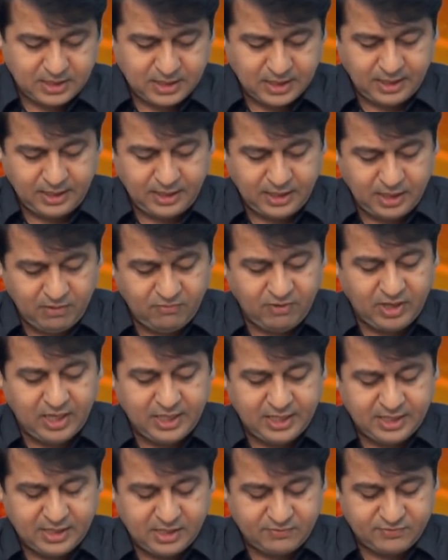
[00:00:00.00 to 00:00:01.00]

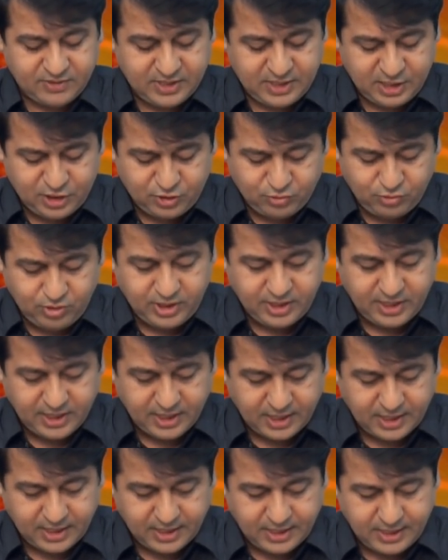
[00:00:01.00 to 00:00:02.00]
कंदेलवाल की तरफ से ये ट्वीट
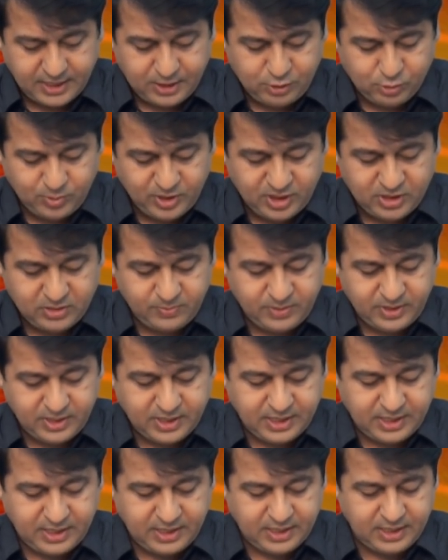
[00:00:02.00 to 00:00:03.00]
किया गया है जो बीजेपी
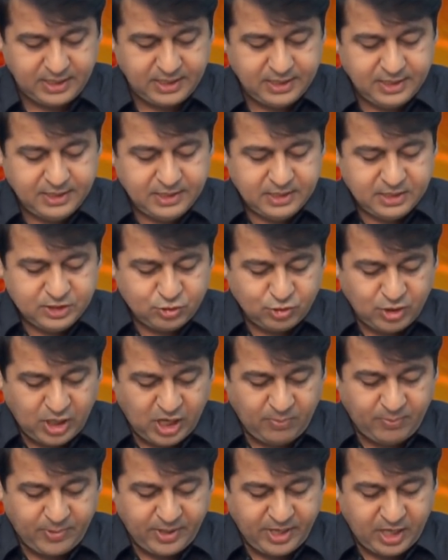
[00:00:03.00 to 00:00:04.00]
के ही हैं
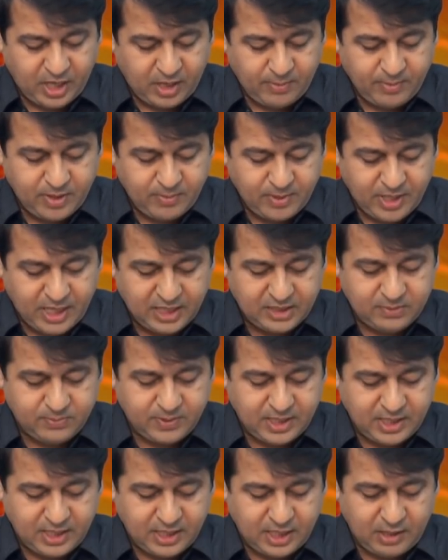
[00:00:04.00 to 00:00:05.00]
चुनाव परिणाम के बाद
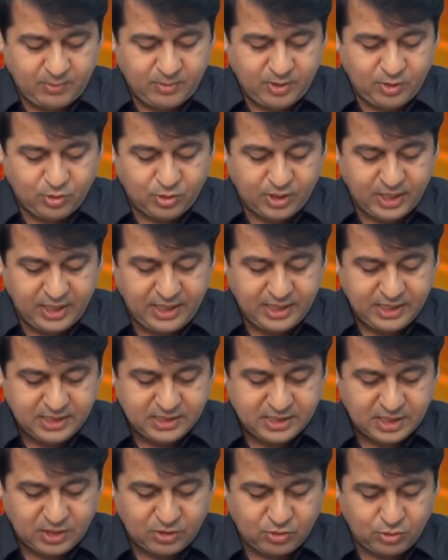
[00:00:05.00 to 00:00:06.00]
बंगाल में हो रही
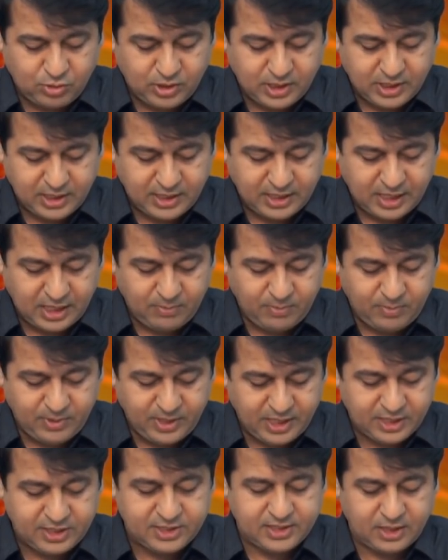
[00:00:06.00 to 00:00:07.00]
हिंसा को घटनाएं
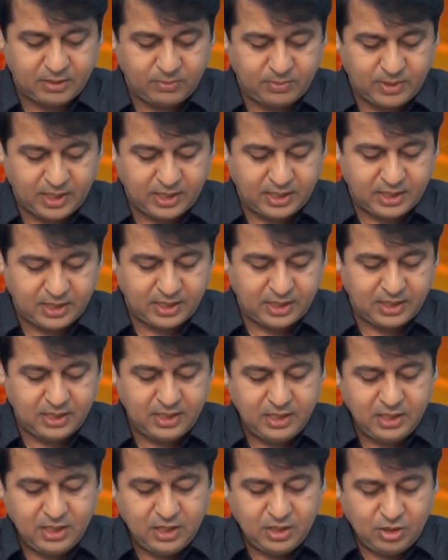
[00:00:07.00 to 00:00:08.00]
बेहद शर्मनाक हैं
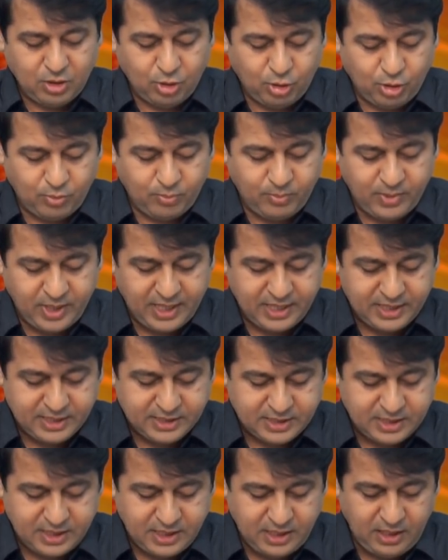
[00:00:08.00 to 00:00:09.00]
और मैं
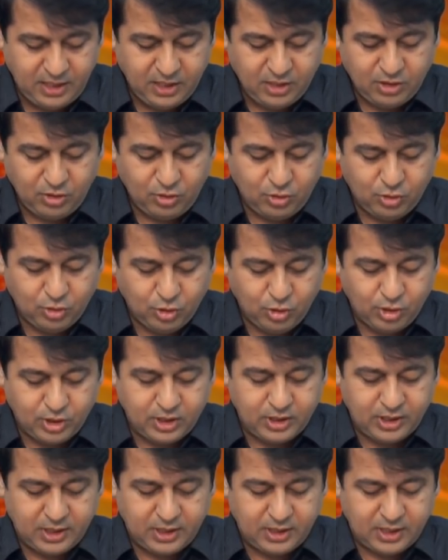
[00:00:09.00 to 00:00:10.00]
इसकी
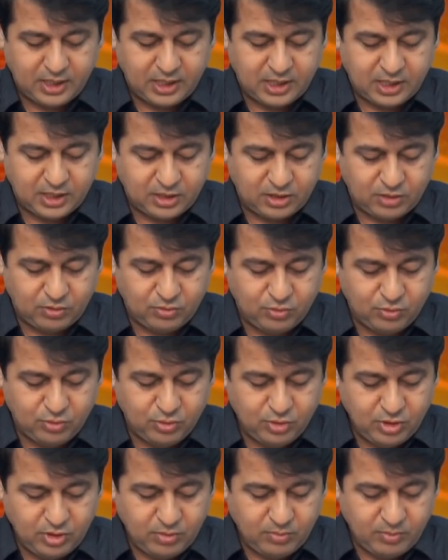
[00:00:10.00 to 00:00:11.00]
घोर निंदा करता हूं
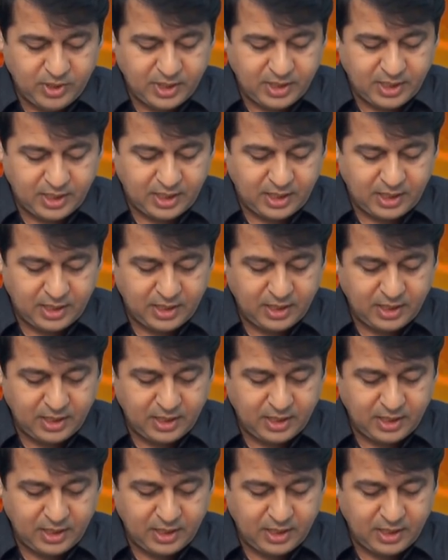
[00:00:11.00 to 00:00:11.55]
मेरा